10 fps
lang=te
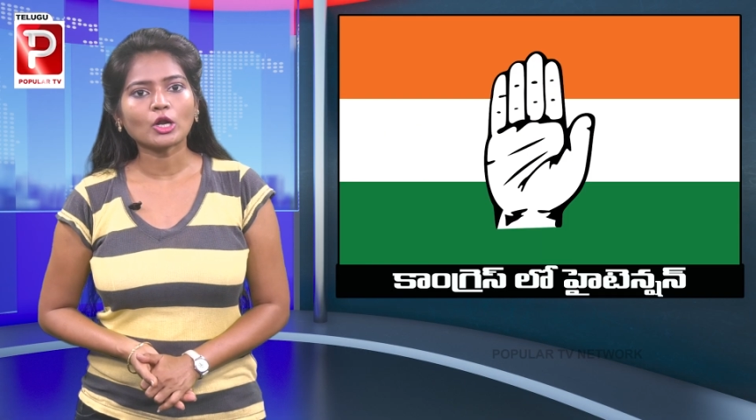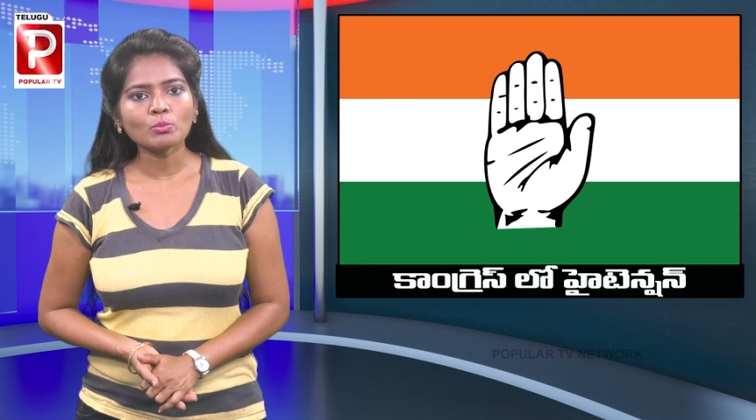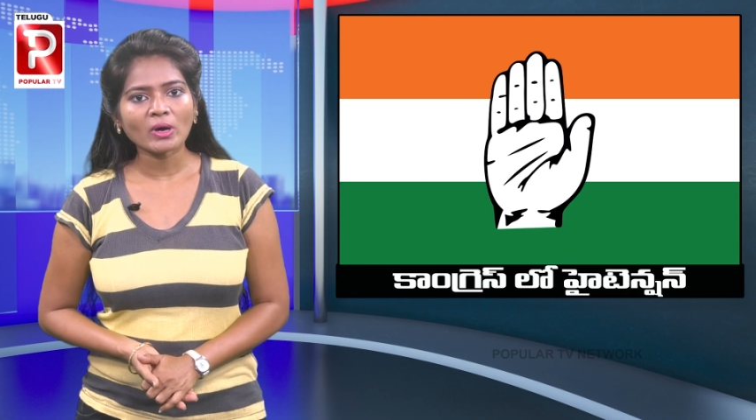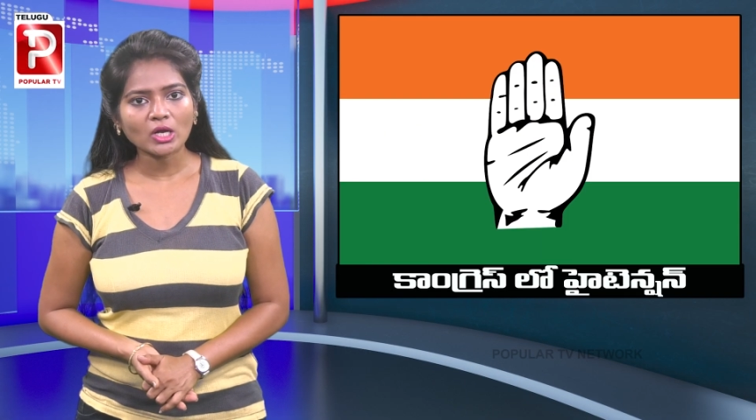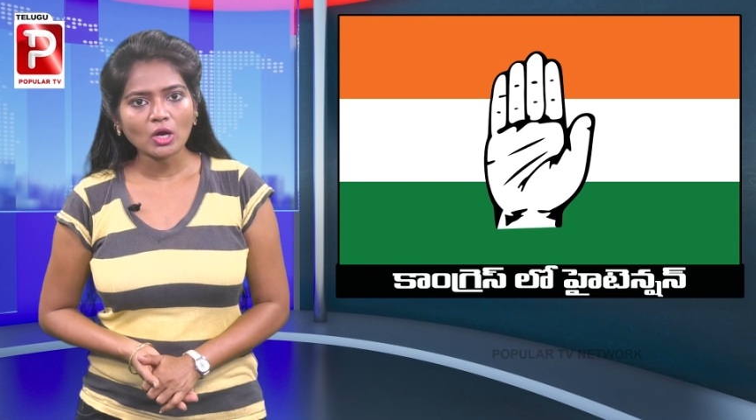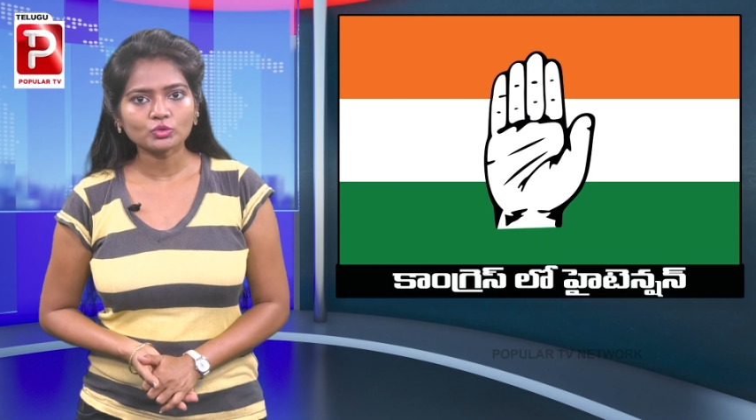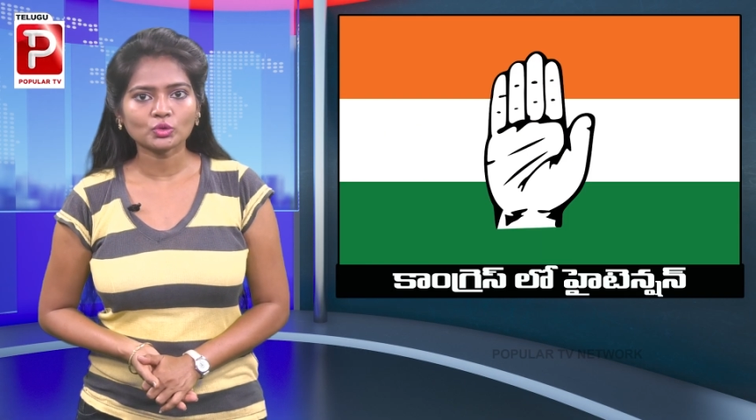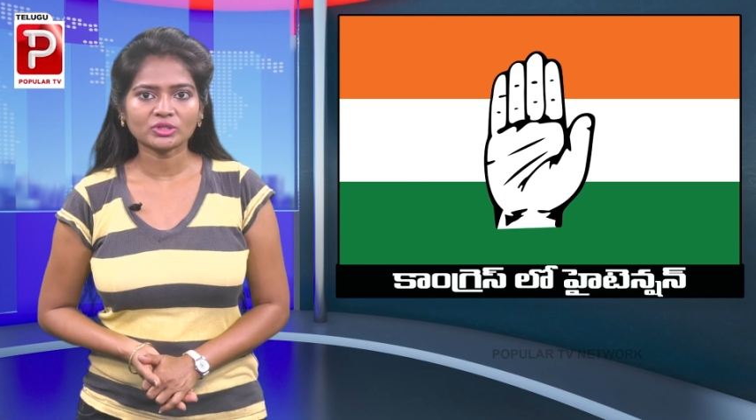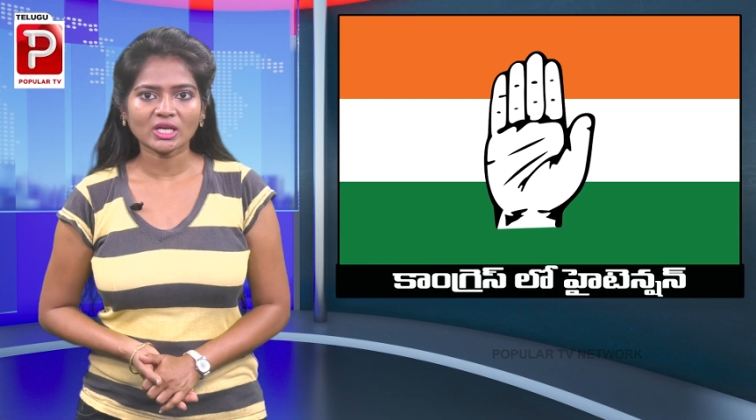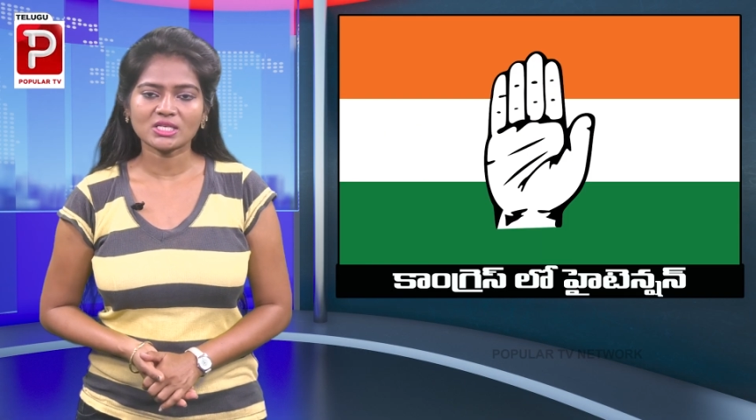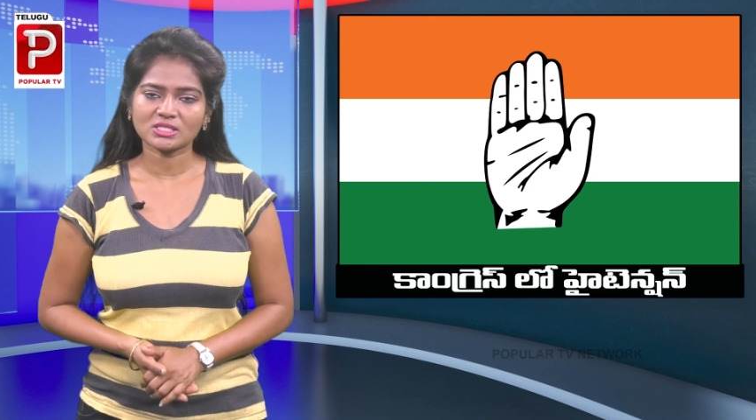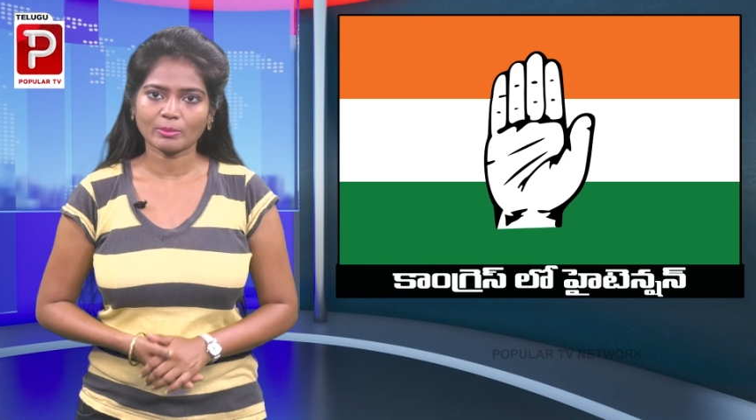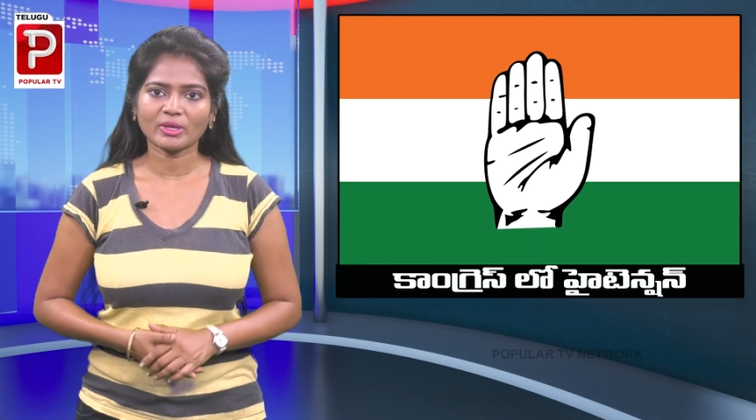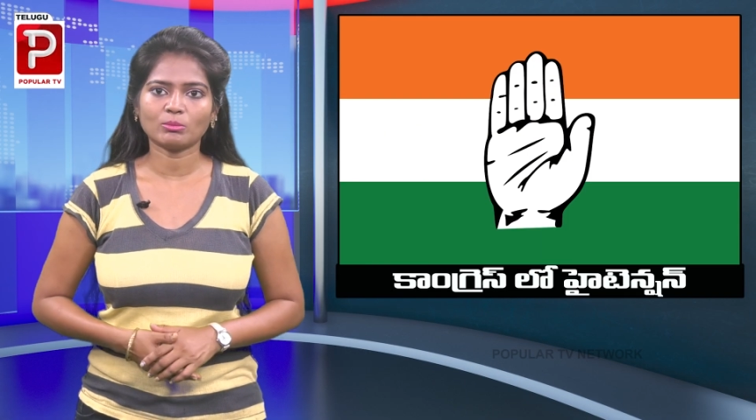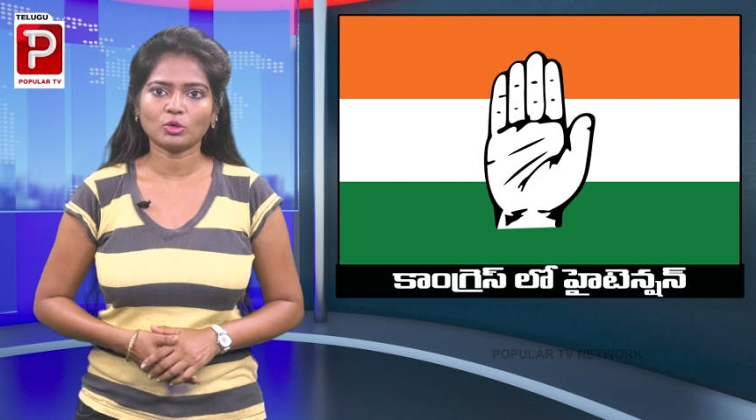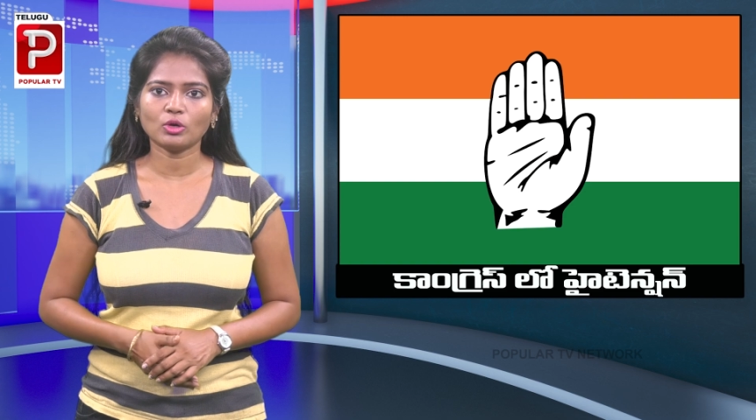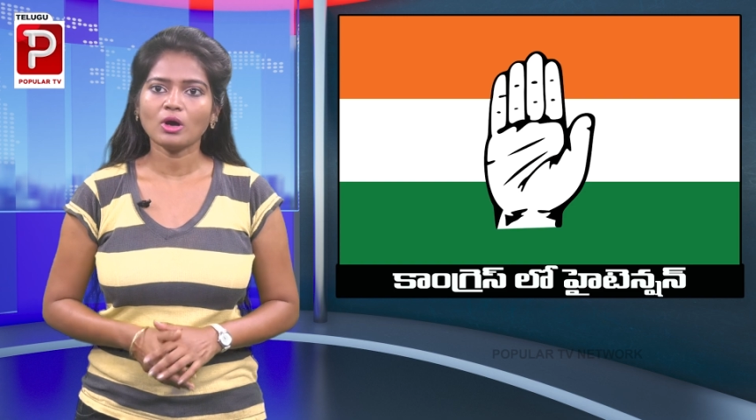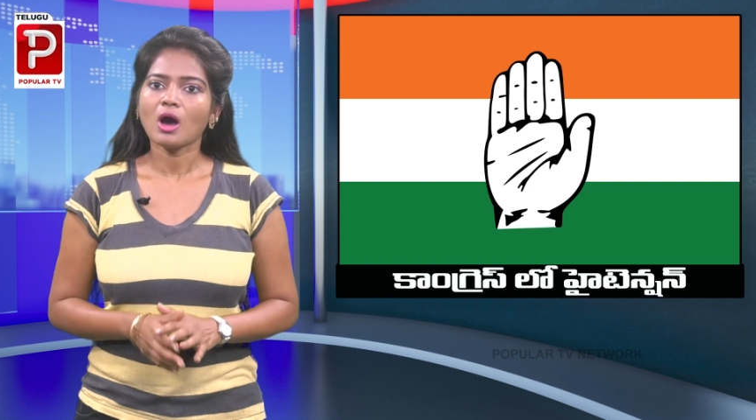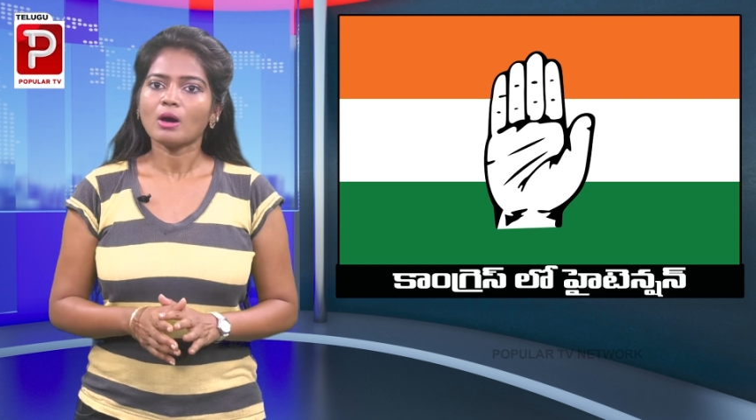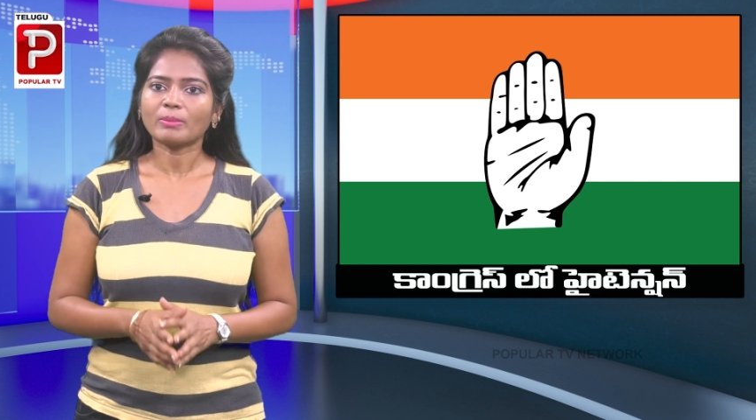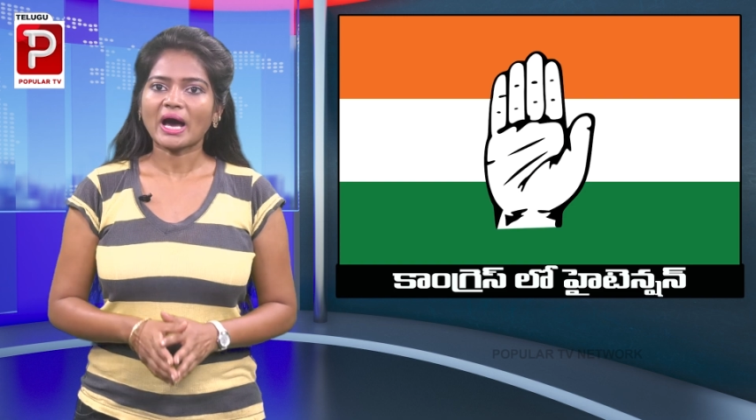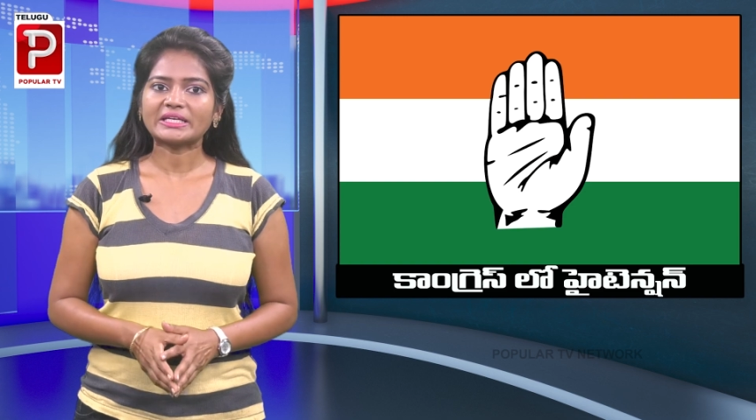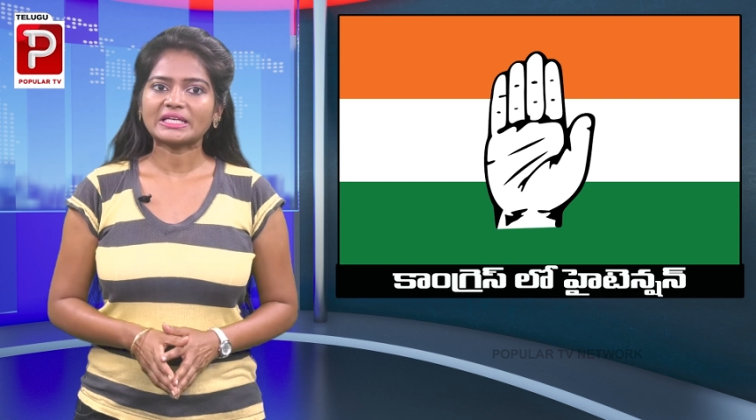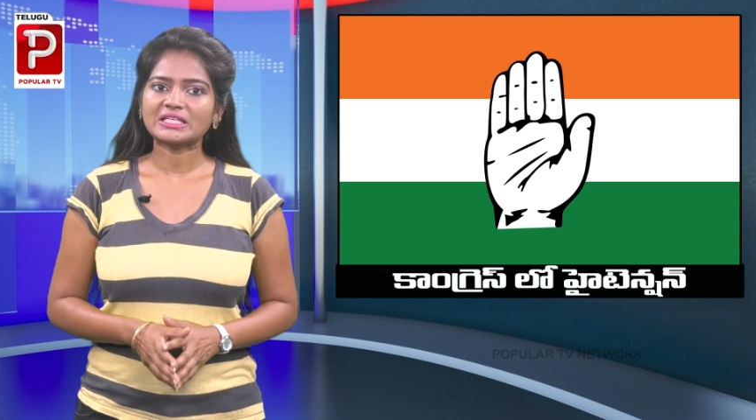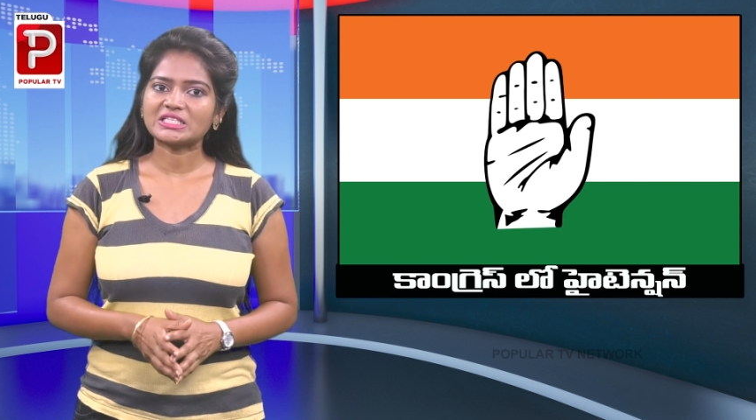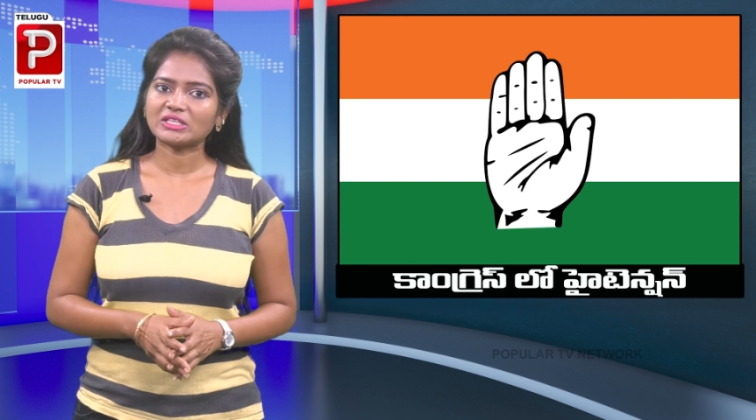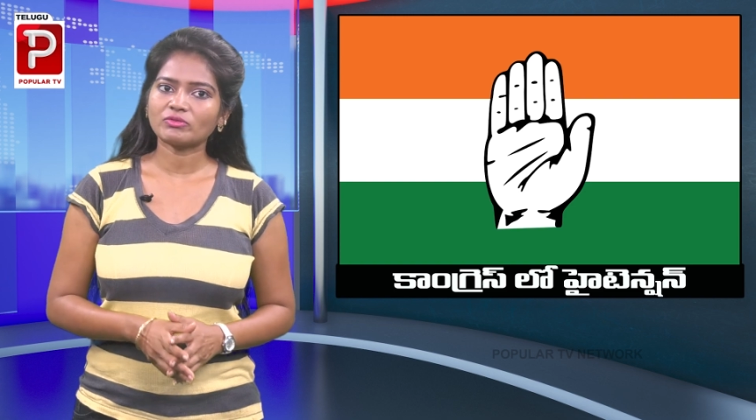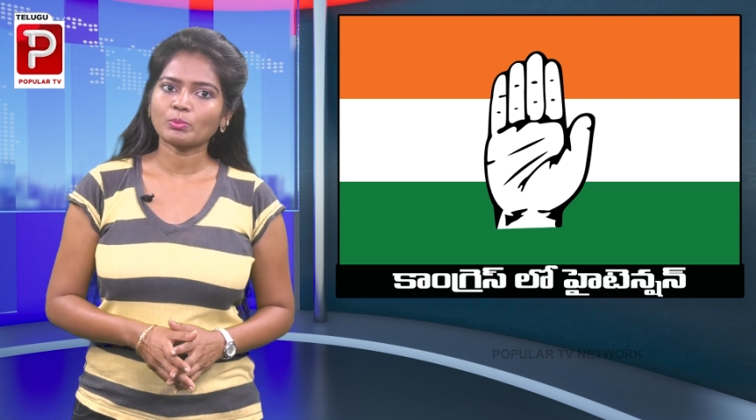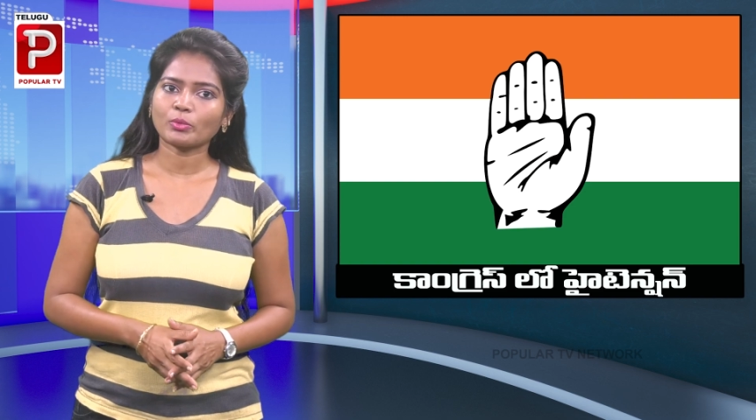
కనుమరుగవుతుందన్న సమయంలో పార్టీకి జీవం